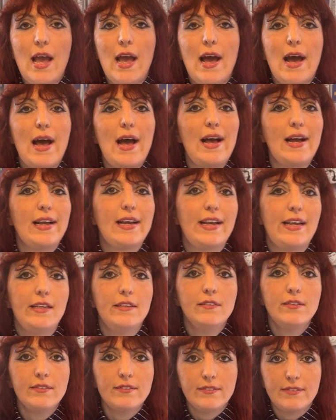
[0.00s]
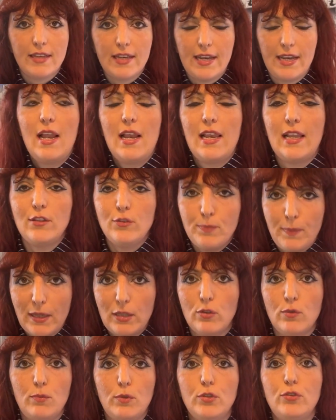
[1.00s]
anche in sé
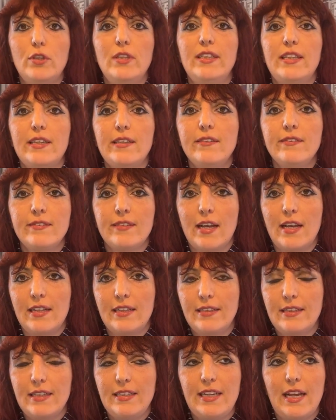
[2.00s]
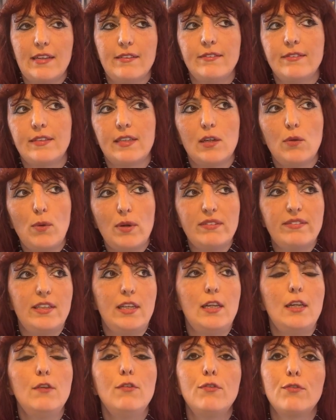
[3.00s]
l'aspetto molto interessante di essere
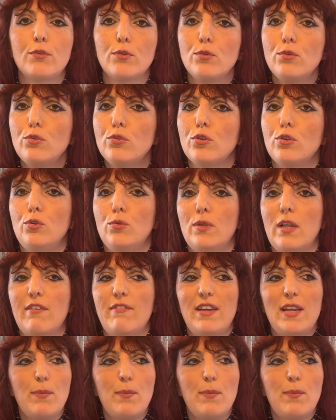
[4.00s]
quasi il frutto di una